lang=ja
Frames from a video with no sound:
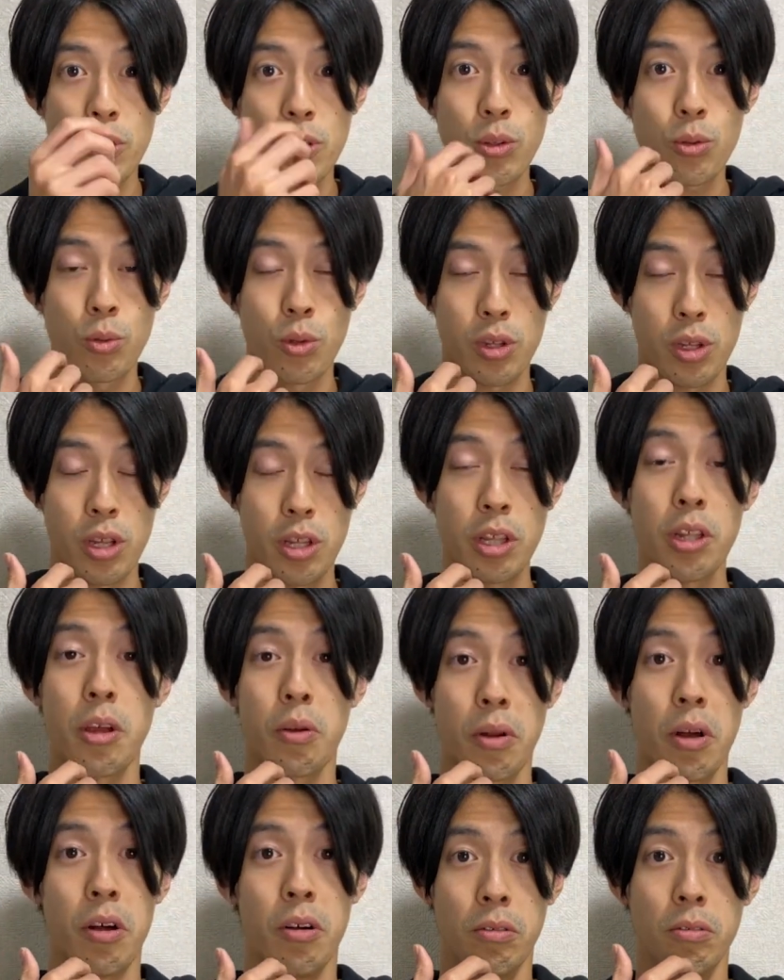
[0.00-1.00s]
間違ったこと言っ
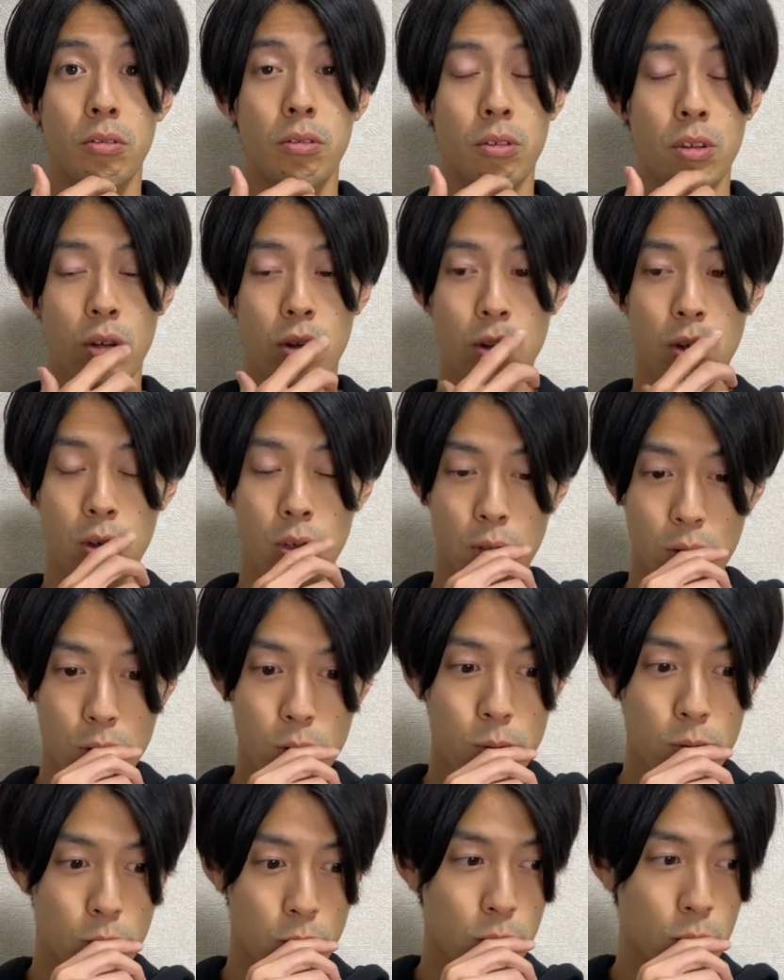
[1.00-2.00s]
てないよな。うん。
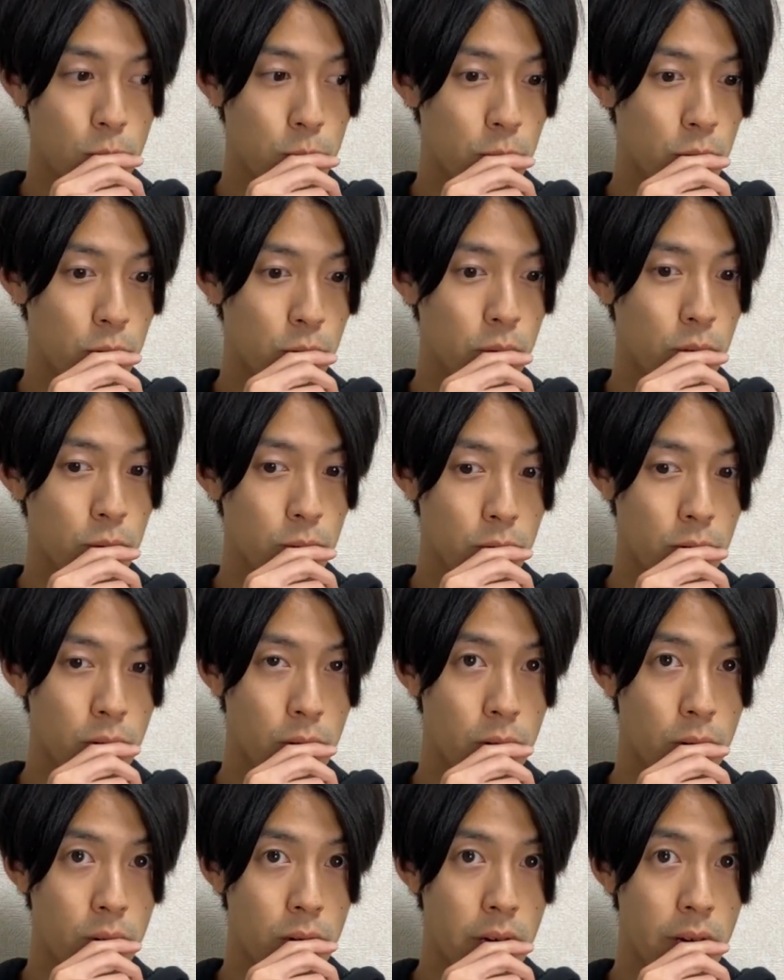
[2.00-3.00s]
そうそう、そう思うけど
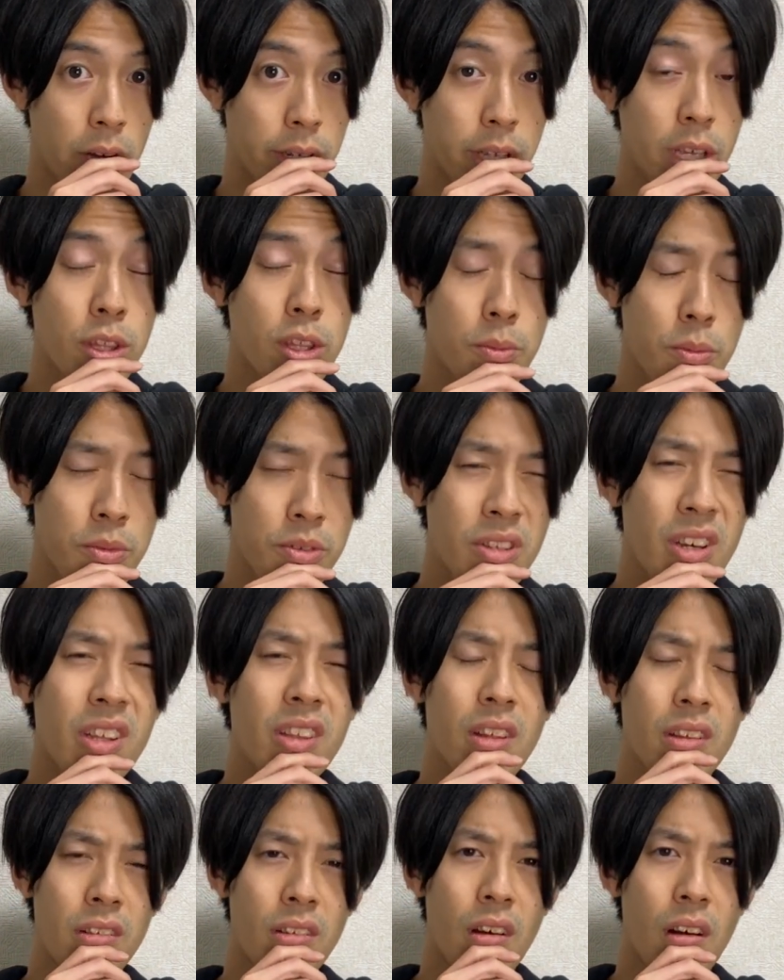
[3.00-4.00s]
な。あ、テストも
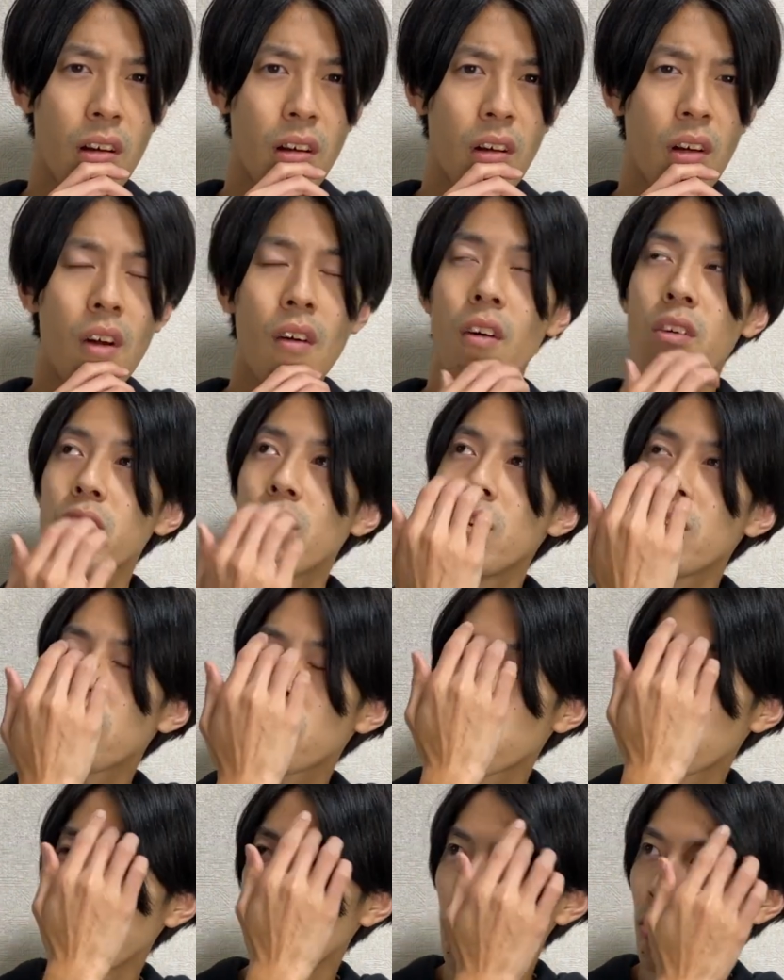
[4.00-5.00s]
難かったんだ。
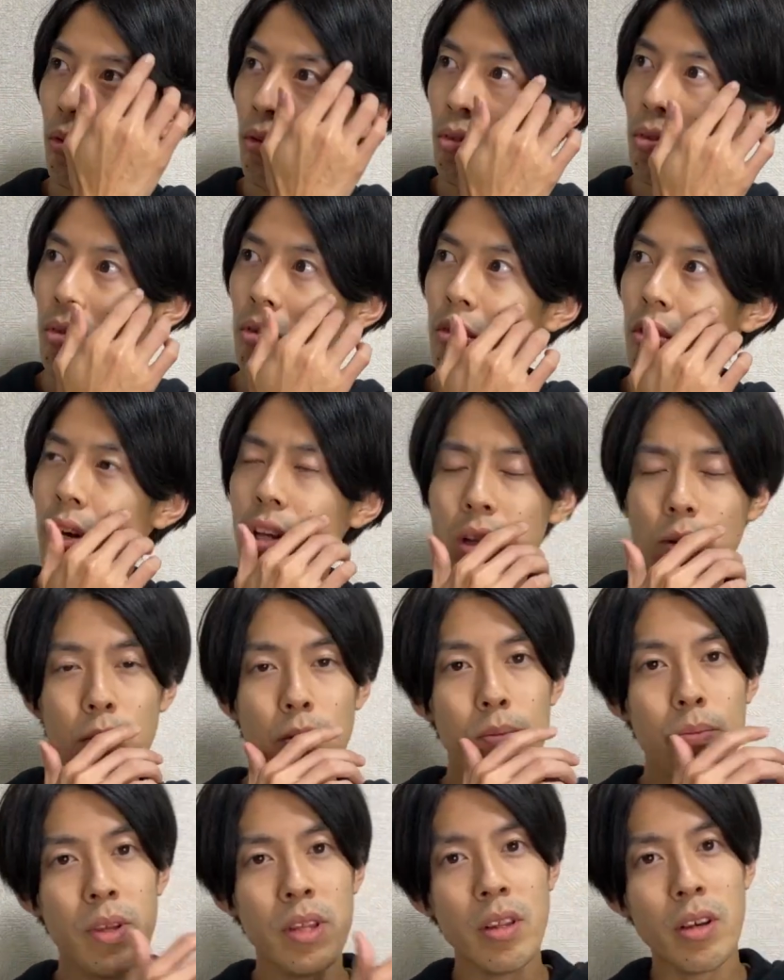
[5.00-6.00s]
テスト、え、
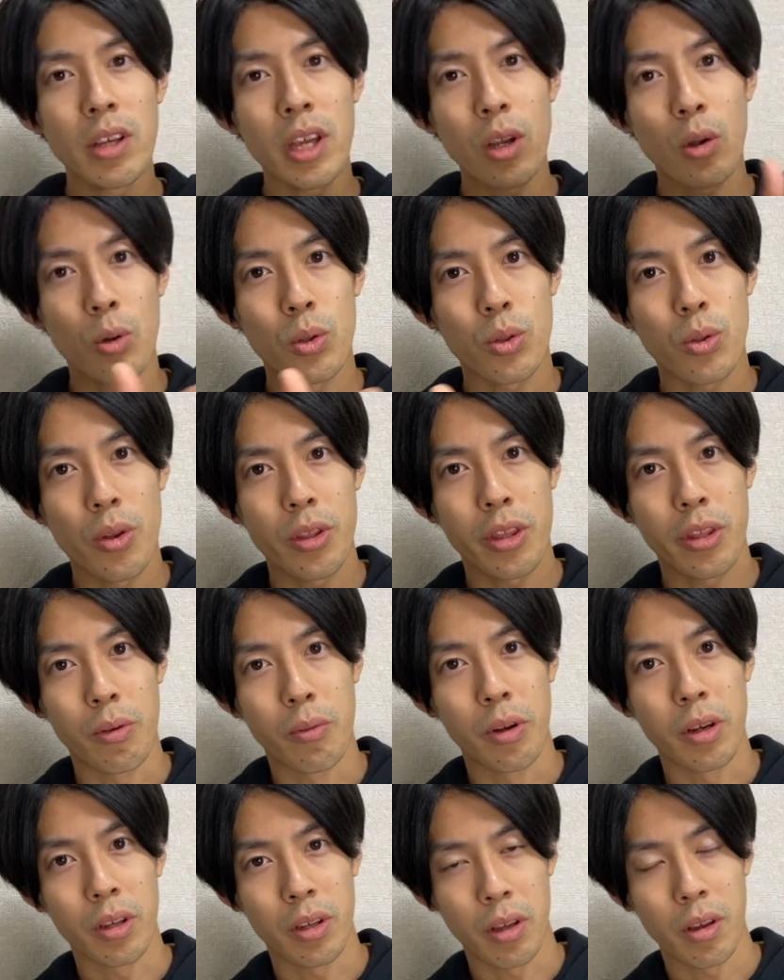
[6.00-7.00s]
でもみんな結構取れ
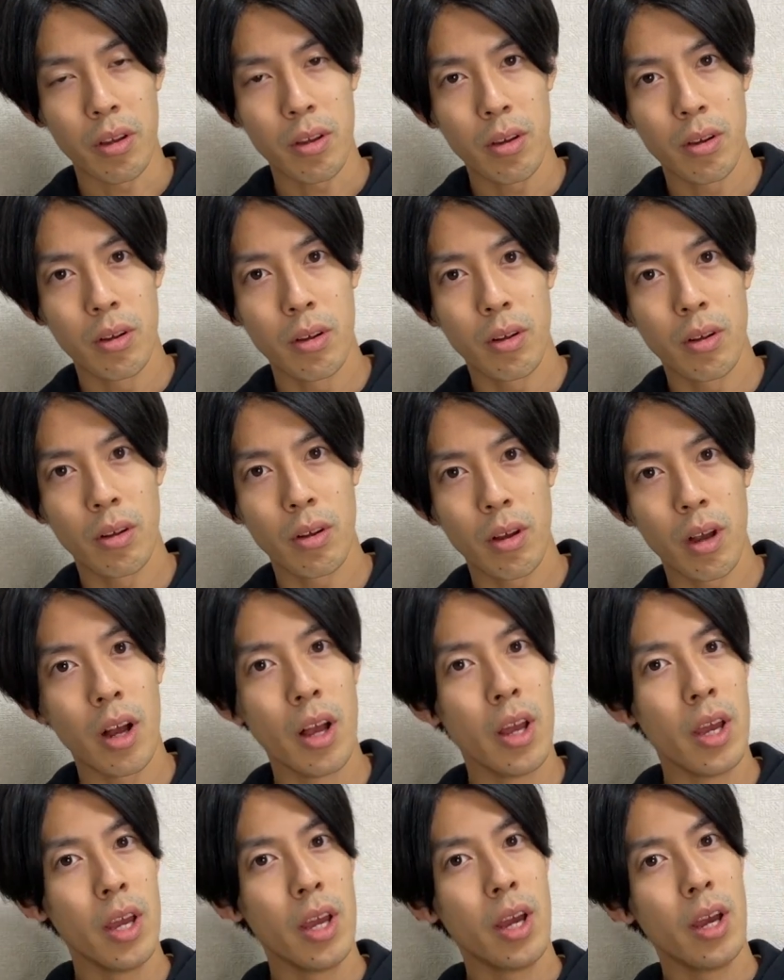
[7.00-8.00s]
てるわけ
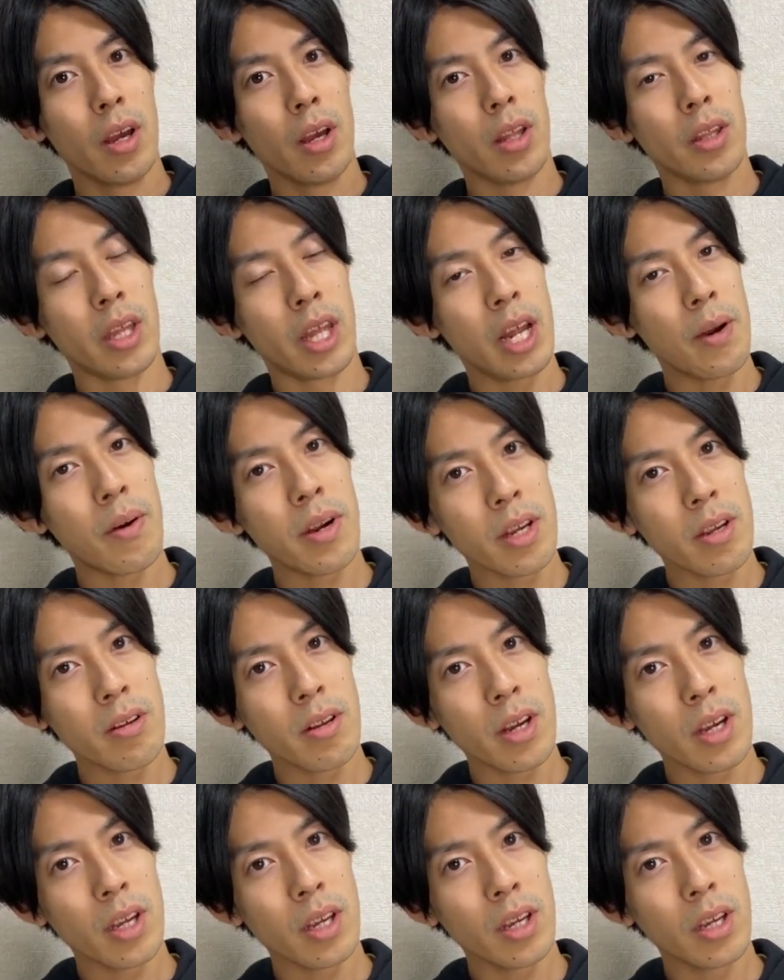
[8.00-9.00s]
あ、7
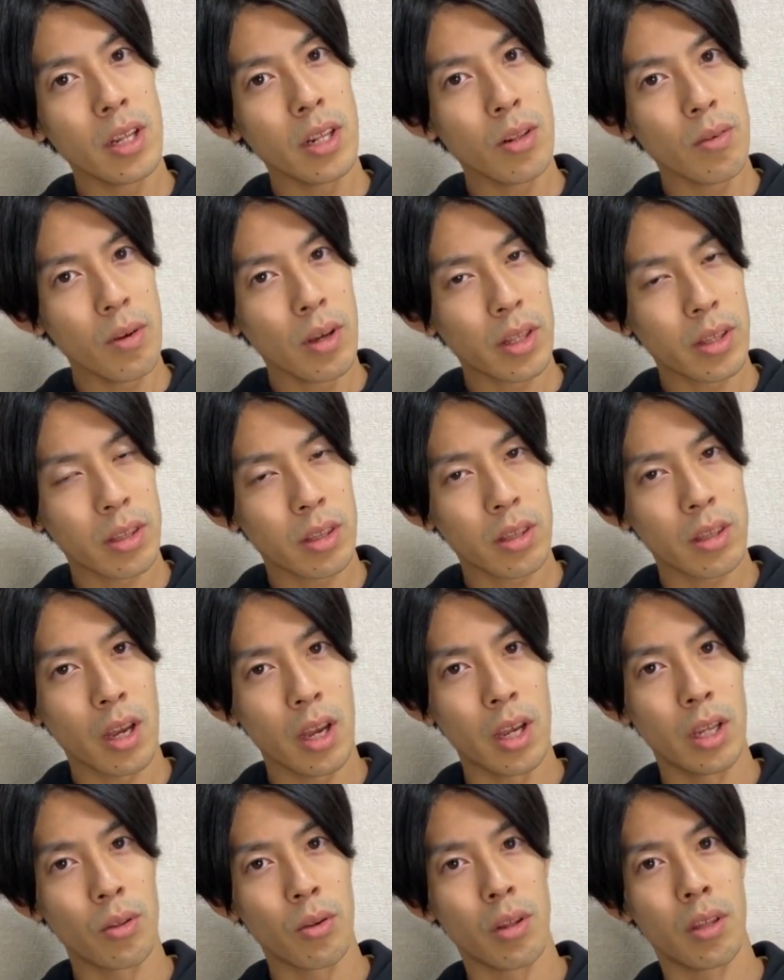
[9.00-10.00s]
割ぐらいのは
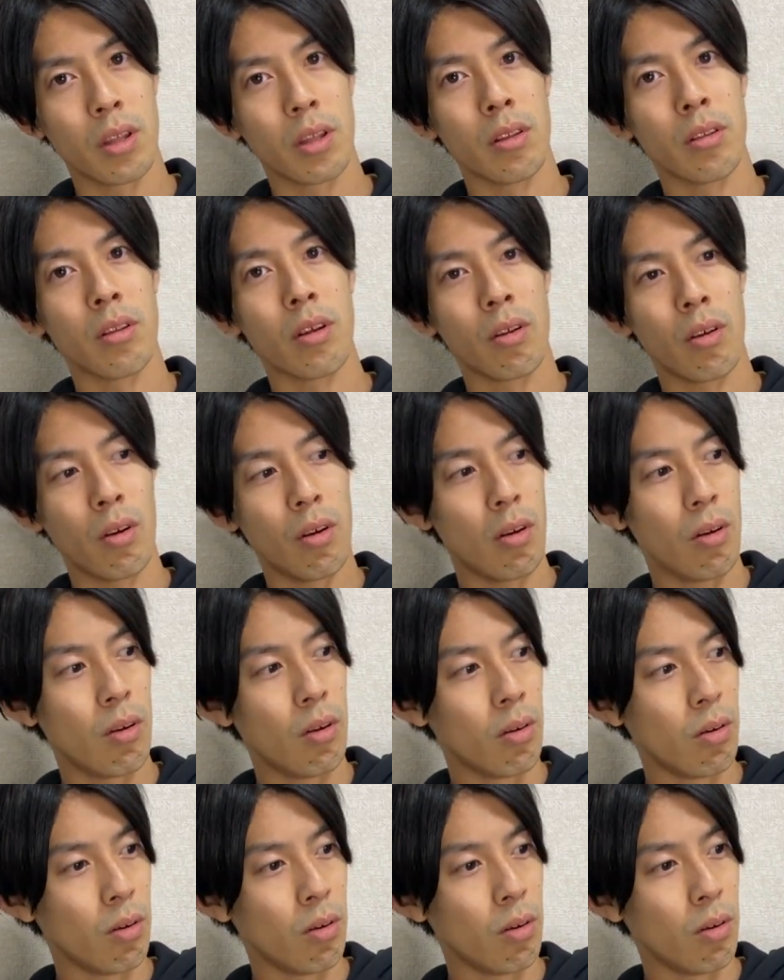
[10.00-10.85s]
単位取れてんだな